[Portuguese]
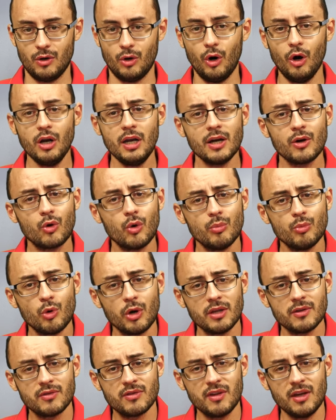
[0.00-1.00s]
Olha como
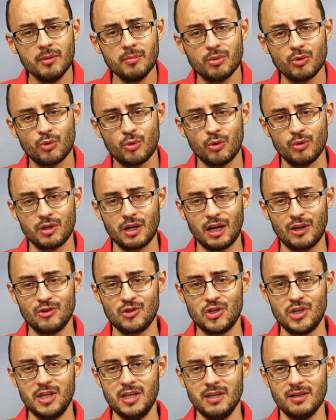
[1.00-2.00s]
o exemplo
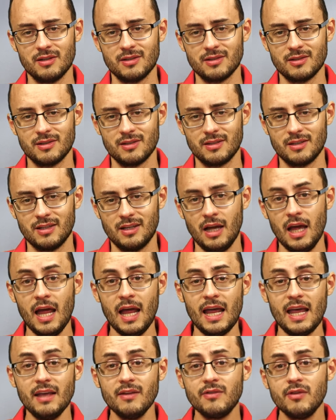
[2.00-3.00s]
contagia.
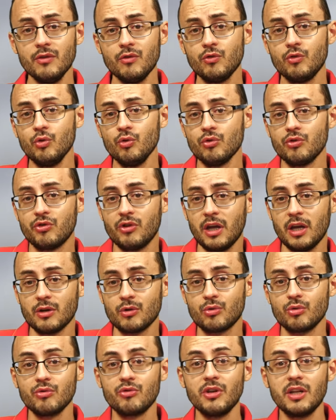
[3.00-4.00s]
Esses
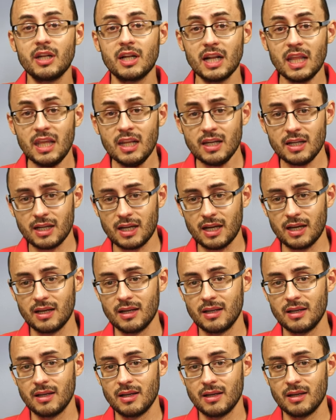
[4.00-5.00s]

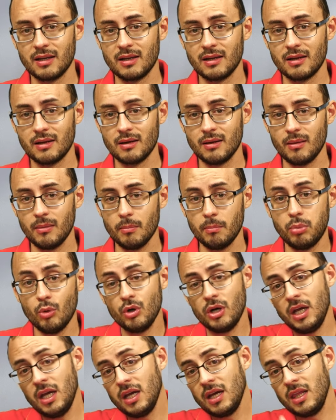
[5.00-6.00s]
230
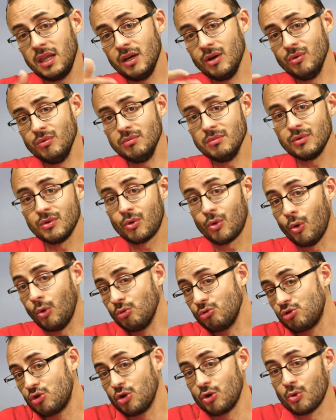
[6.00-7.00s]
poderiam
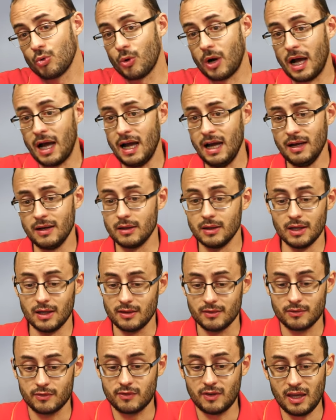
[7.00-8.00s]
continuar
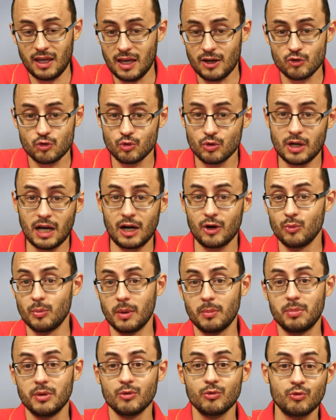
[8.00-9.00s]
sem ajudar
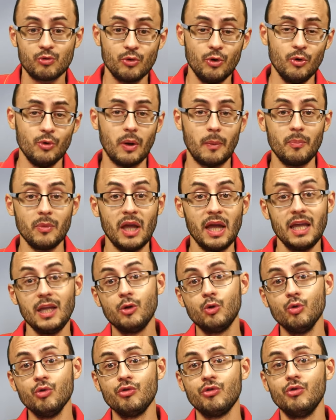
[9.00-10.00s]
uma pessoa,
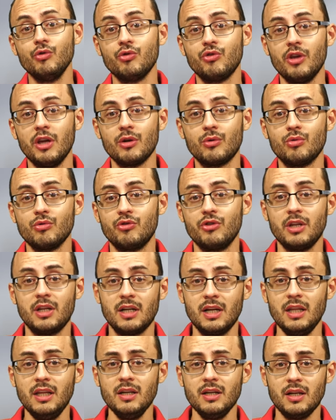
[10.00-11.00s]
e dos
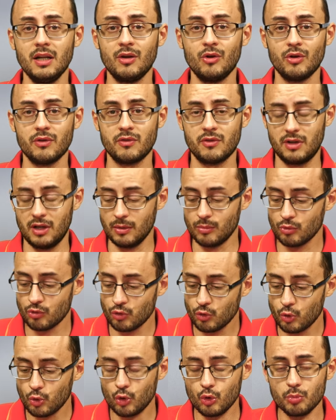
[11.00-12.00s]
230 nós
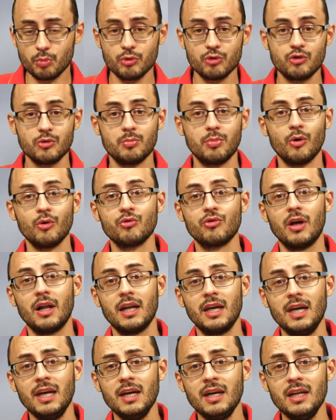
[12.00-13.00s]
temos o grupo de Pouso
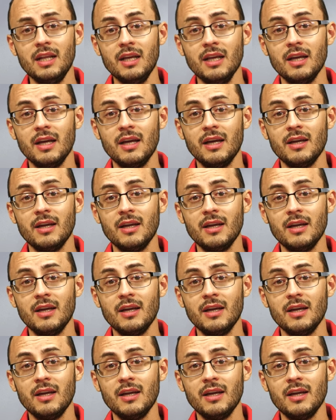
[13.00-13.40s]
Alegre,